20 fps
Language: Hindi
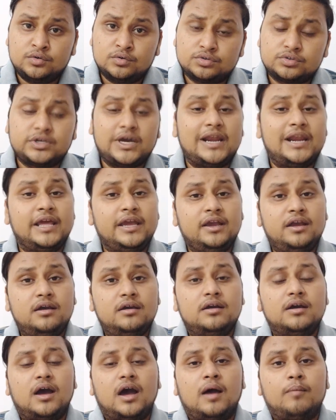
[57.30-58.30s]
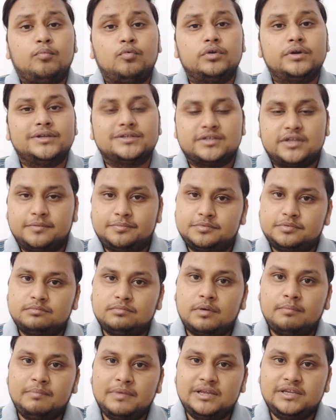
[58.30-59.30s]
उसका लिंक आपको डिस्क्रिप्शन
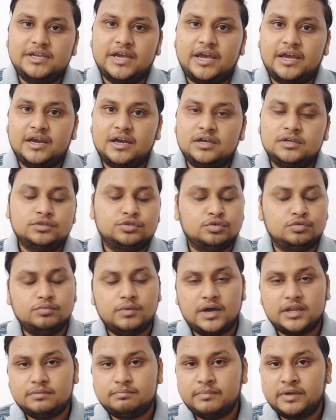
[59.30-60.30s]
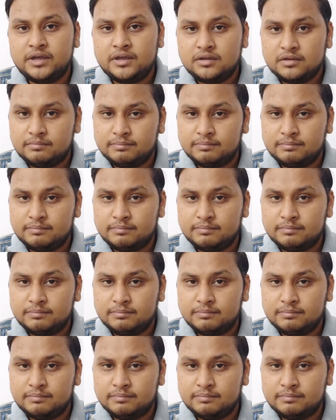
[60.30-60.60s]
में मिल जाएगा शुरुआत में